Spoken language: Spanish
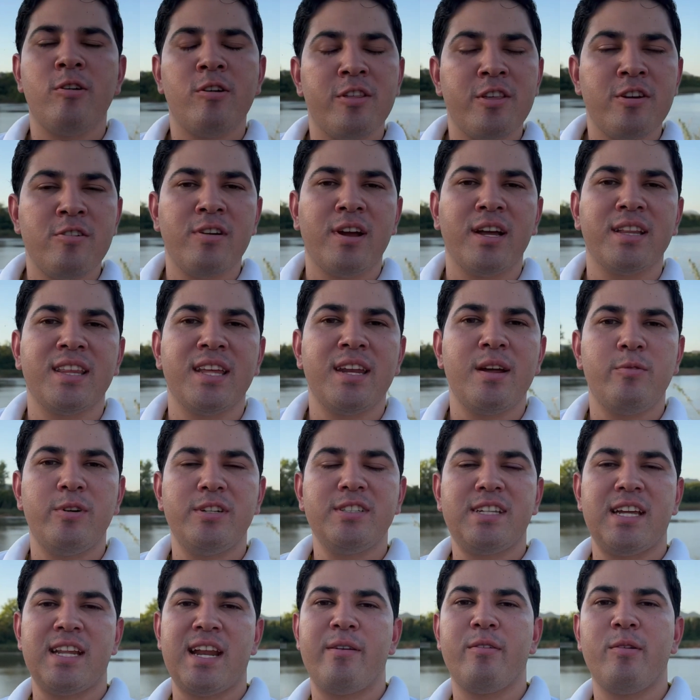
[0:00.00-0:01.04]
yo digo que tiene buen
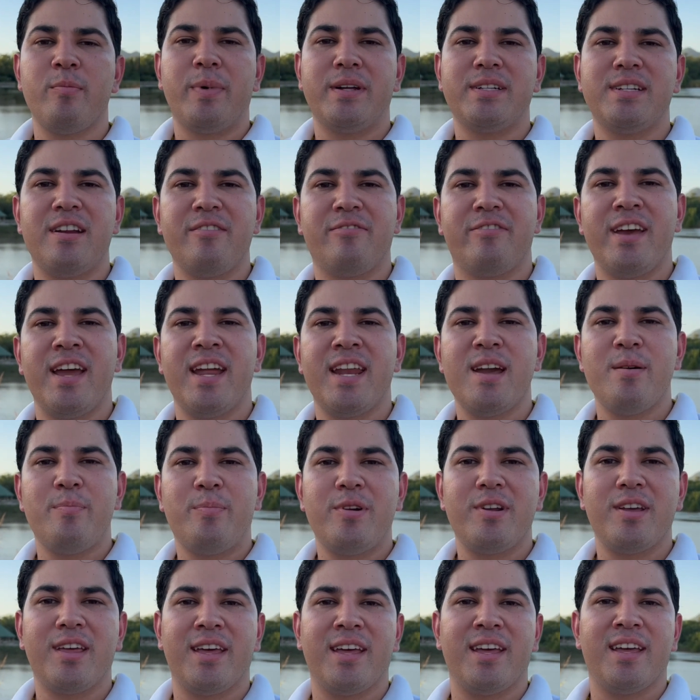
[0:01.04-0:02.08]
cerebro para hacer feria
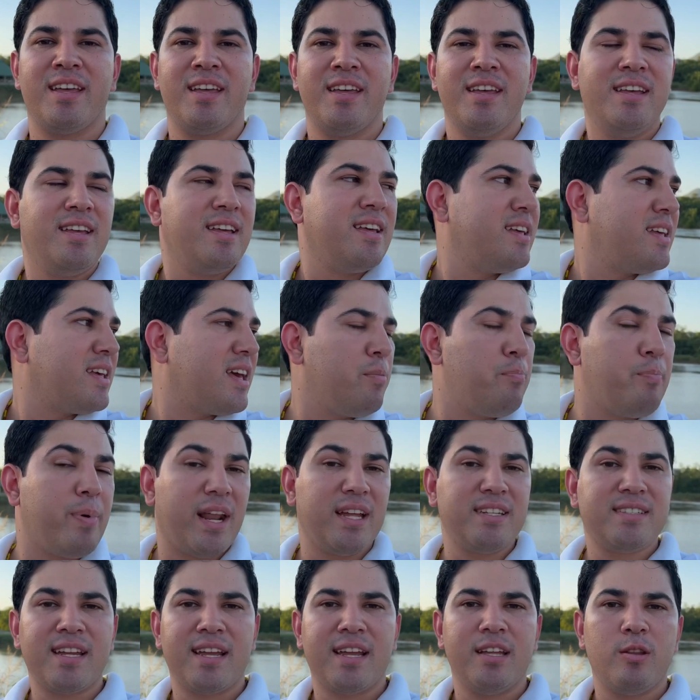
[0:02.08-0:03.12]
porque qué
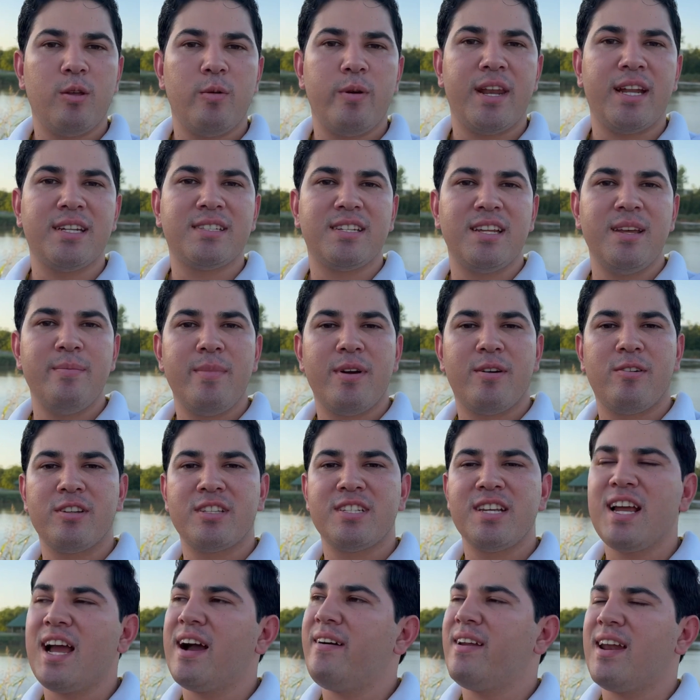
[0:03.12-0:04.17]
esperanza que anduviera así, mejor
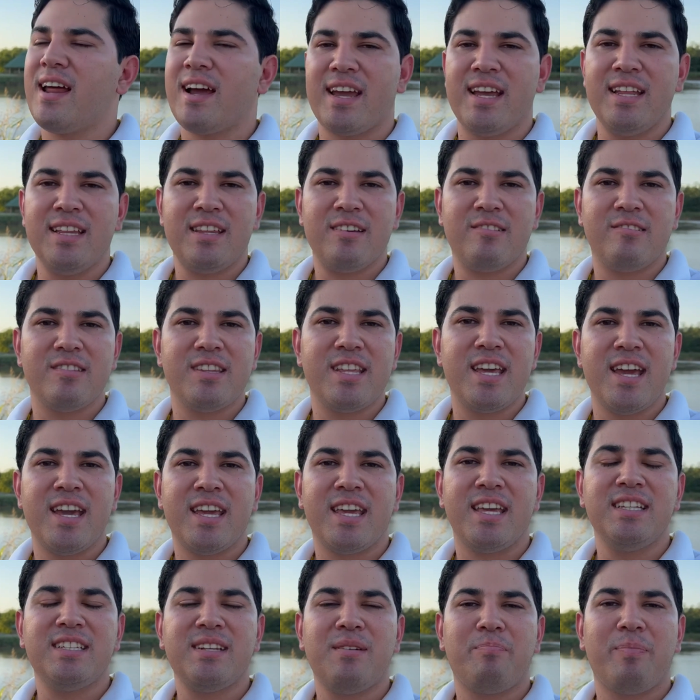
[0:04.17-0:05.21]
chingaba a la gente con 10,
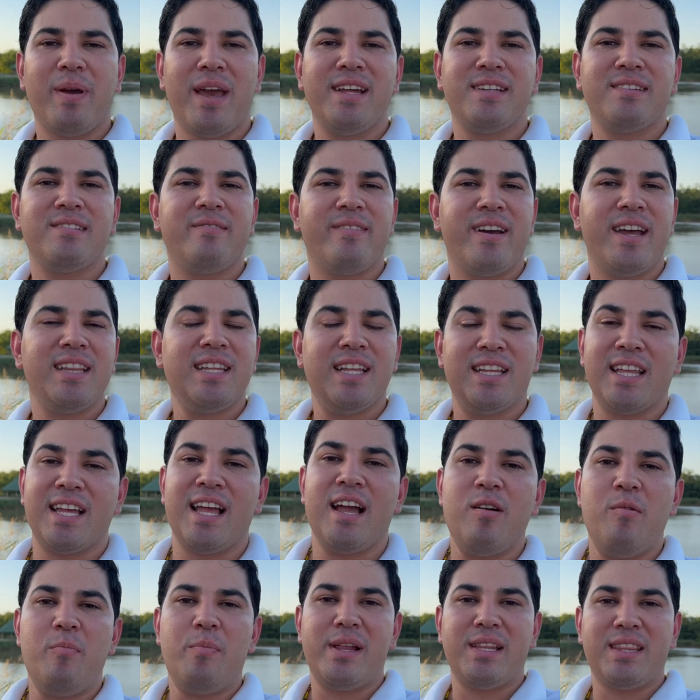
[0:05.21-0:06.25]
15 pesos, 20 hasta que
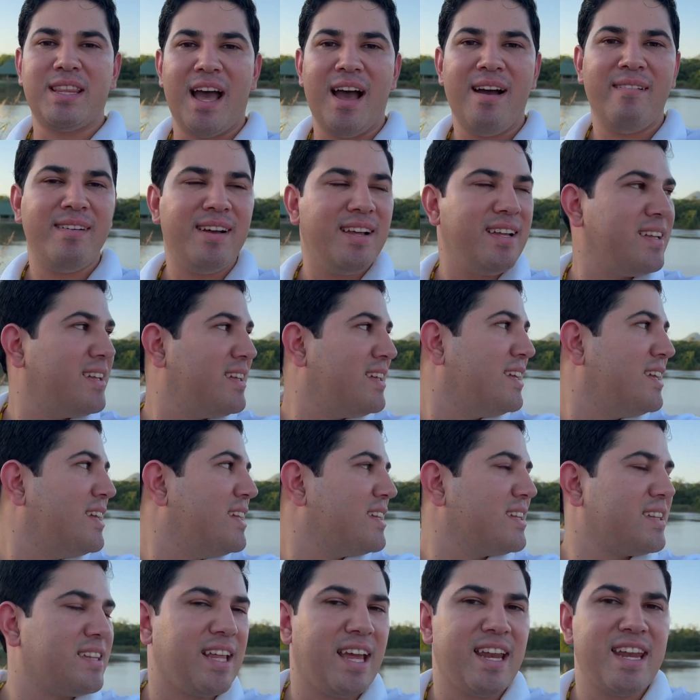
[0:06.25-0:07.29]
completaba.
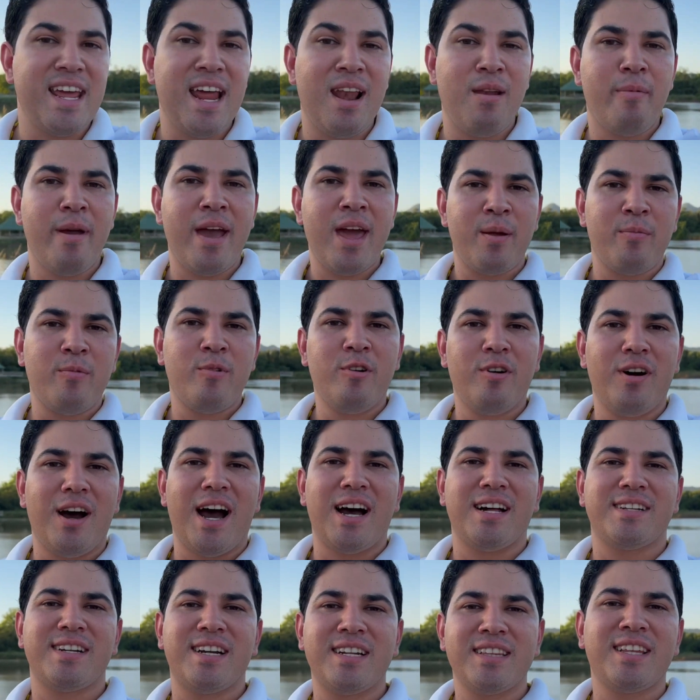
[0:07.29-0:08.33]
Tenía el verbo
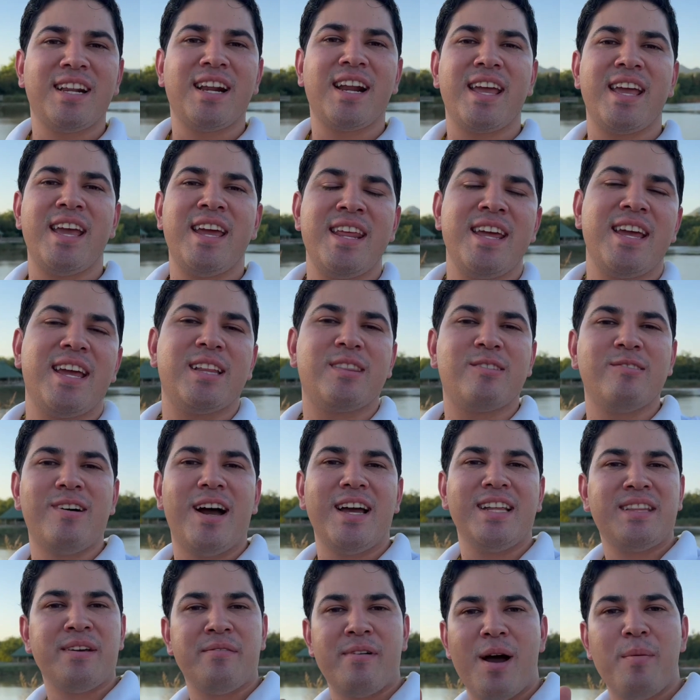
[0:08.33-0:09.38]
hacerte reír y que tú ahí
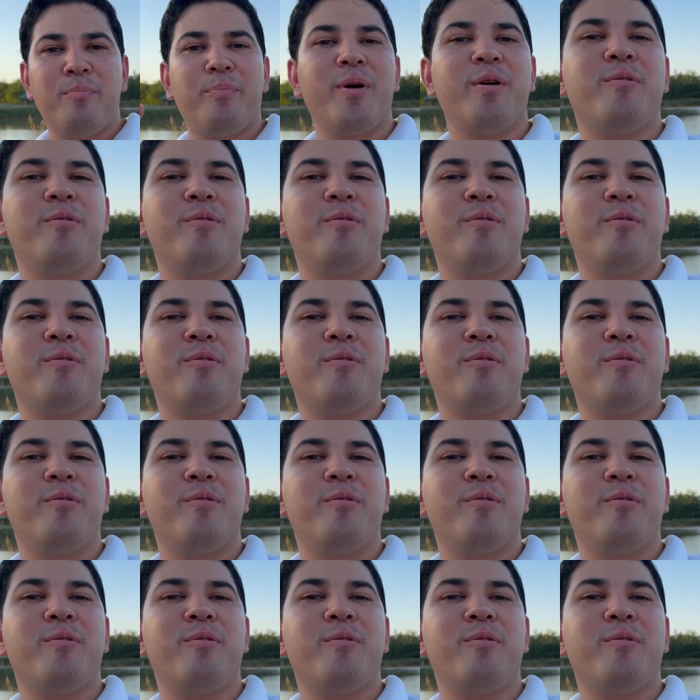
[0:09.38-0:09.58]
te vas pues